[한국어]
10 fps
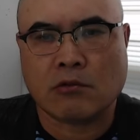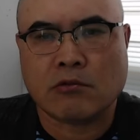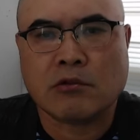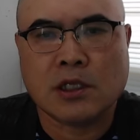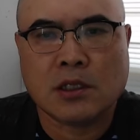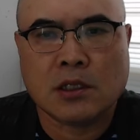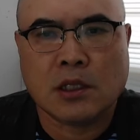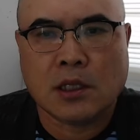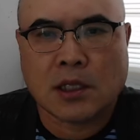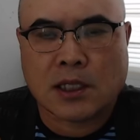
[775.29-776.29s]
우리
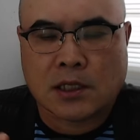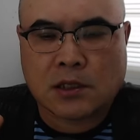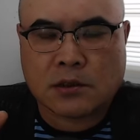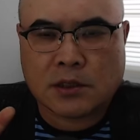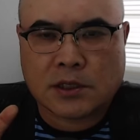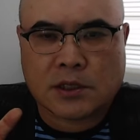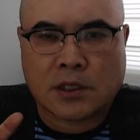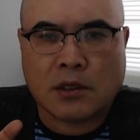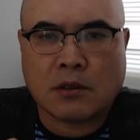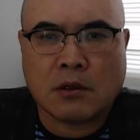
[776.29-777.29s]
그러니까 그것은
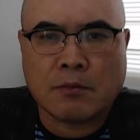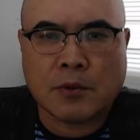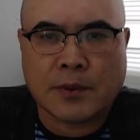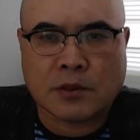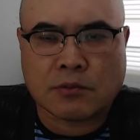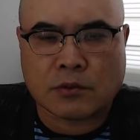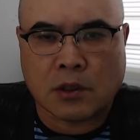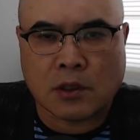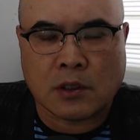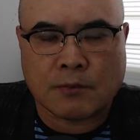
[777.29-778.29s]
재헌
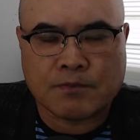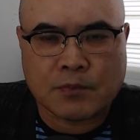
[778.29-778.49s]
헌법에서부터